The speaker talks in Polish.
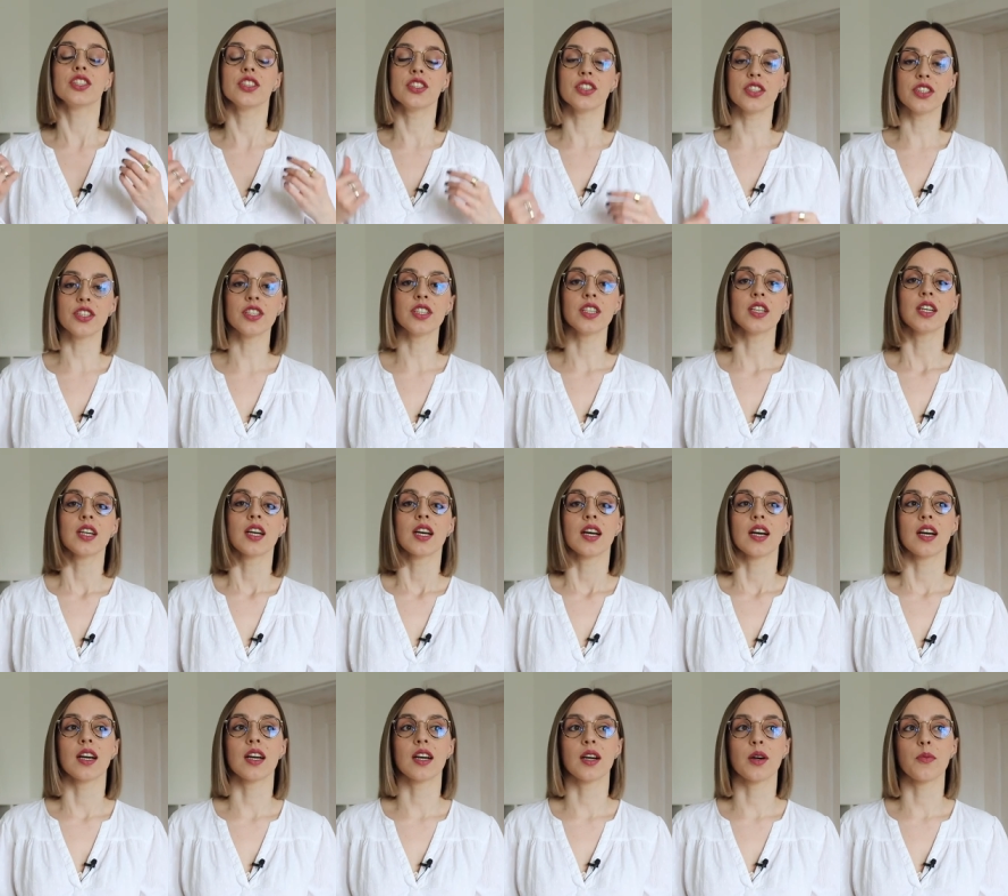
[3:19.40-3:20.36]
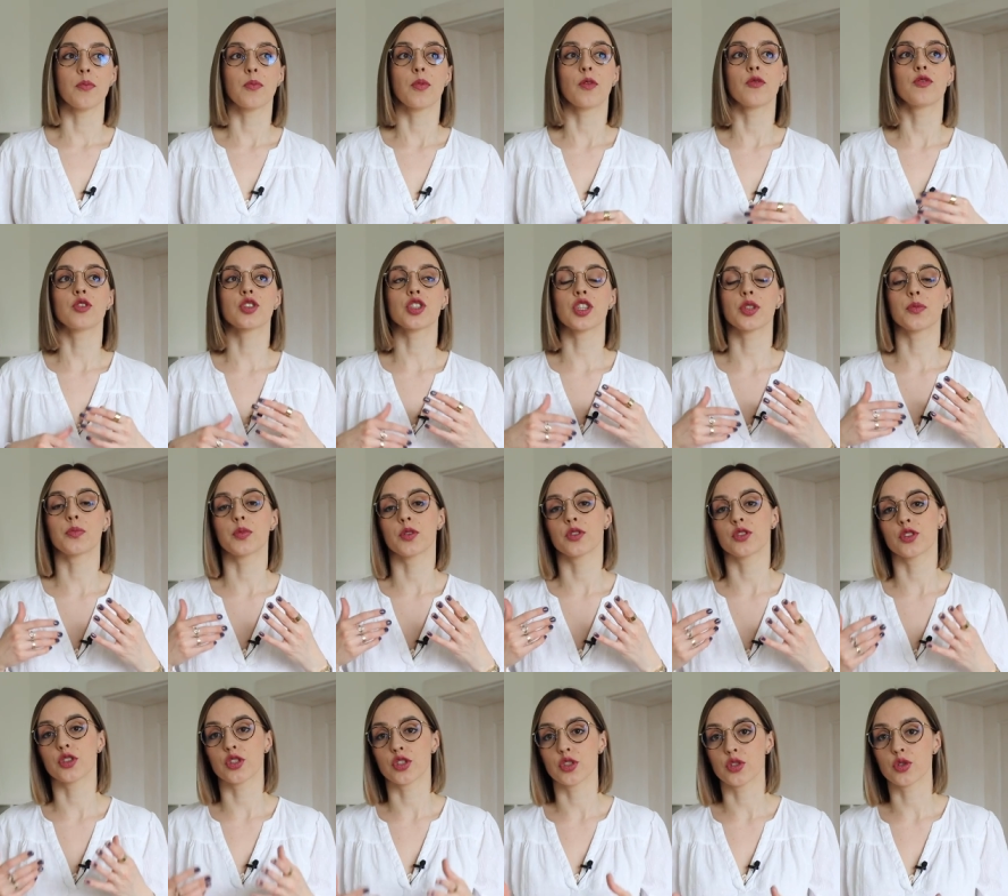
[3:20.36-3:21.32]
i e, powyżej
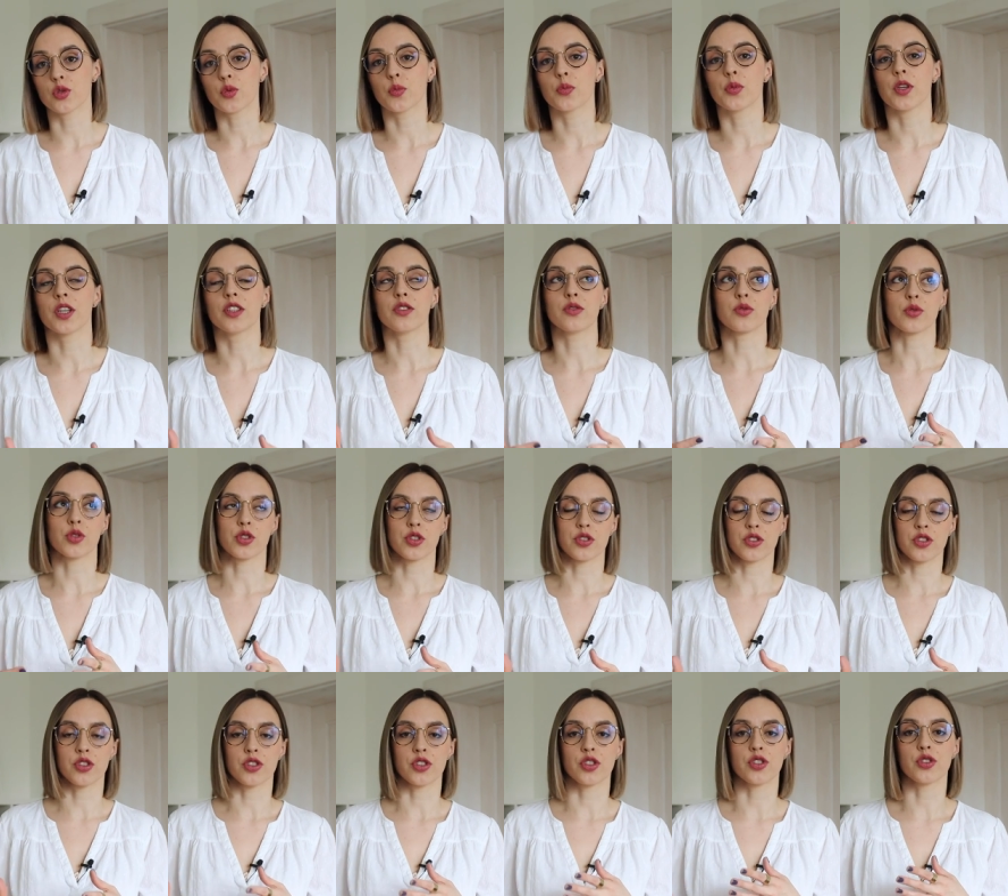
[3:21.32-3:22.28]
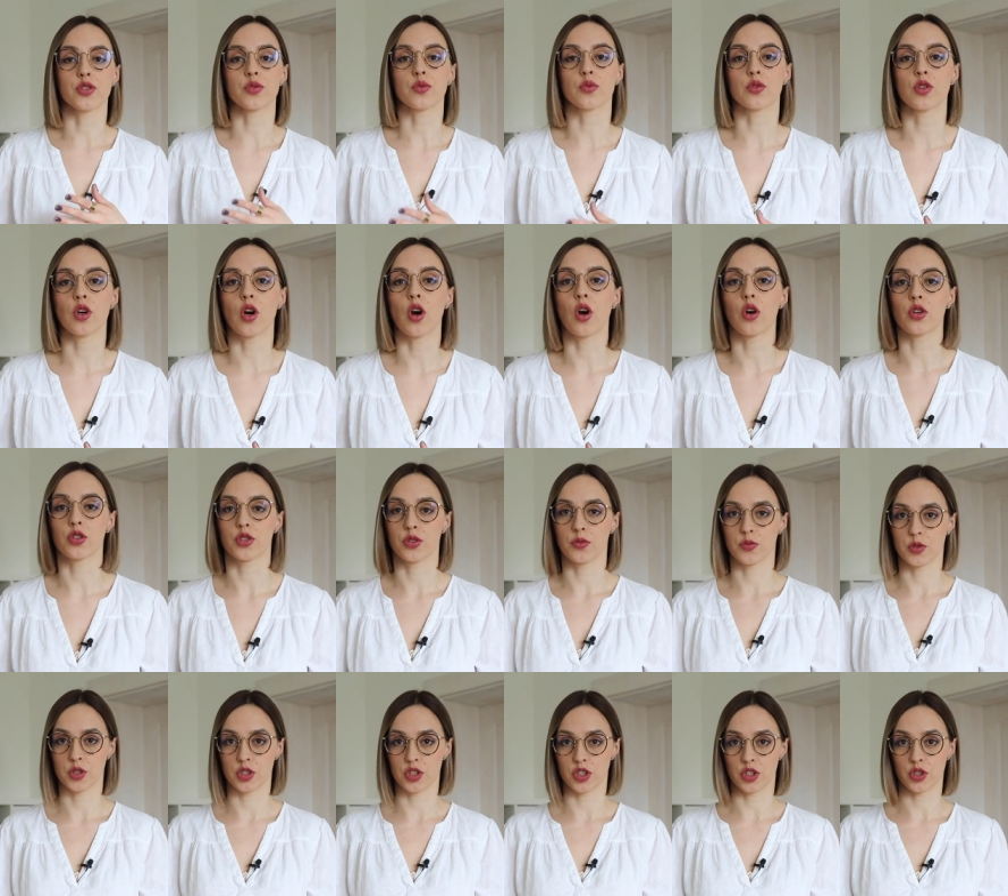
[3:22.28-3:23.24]
55-60 do
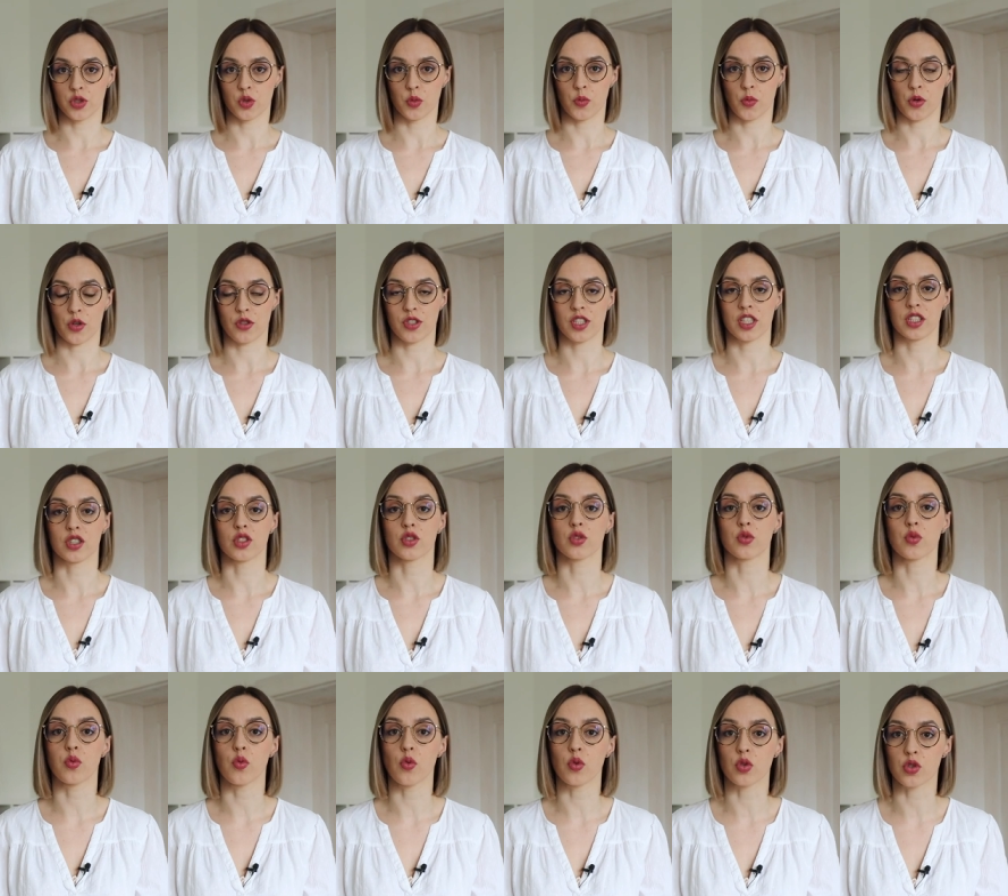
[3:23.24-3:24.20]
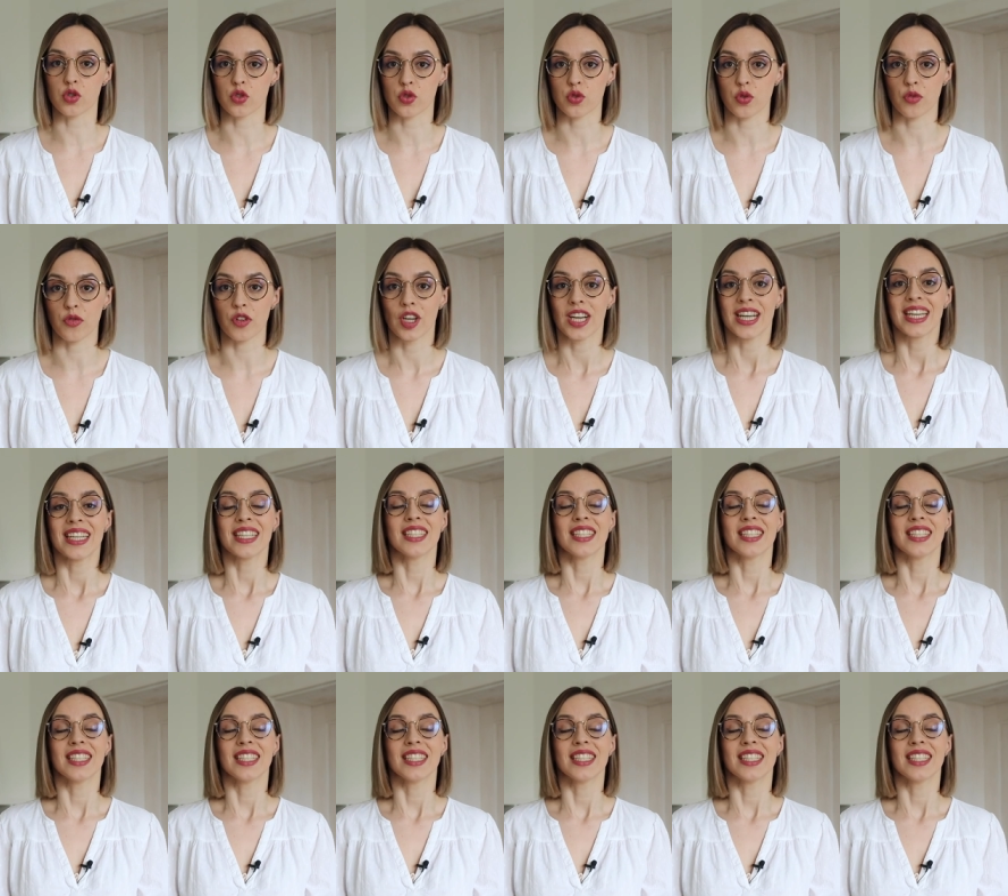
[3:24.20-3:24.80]
80% tłuszczów.